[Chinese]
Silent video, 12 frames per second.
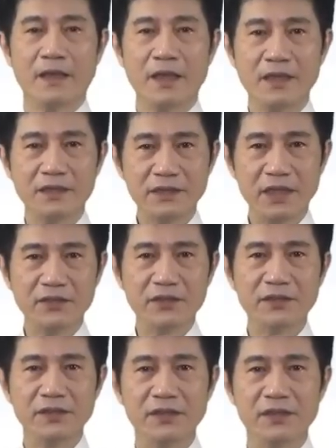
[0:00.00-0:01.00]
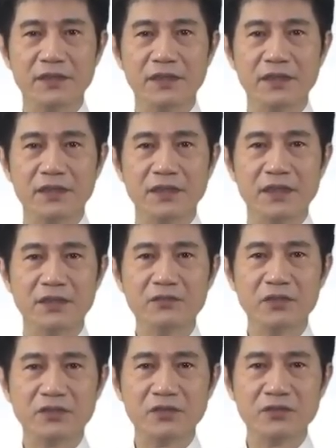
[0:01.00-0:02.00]
那再就是，你如
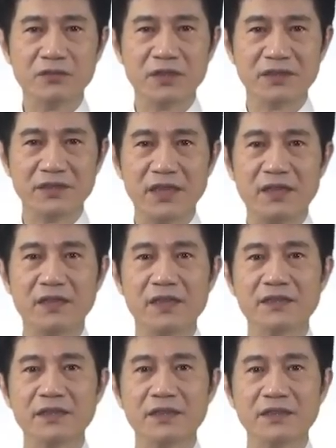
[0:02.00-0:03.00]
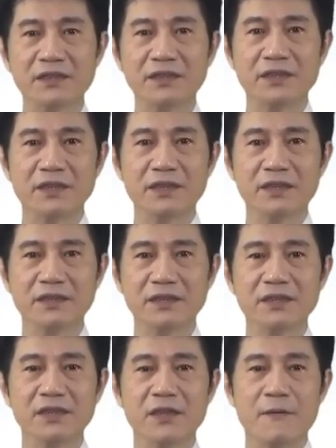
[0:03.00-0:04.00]
果送出的资料呢是一个日期格
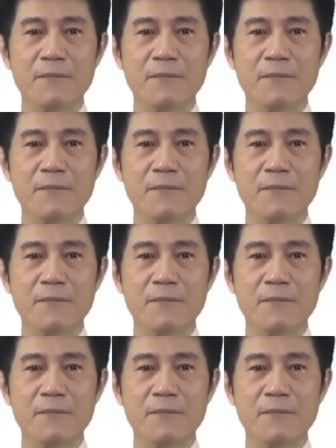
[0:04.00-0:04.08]
式，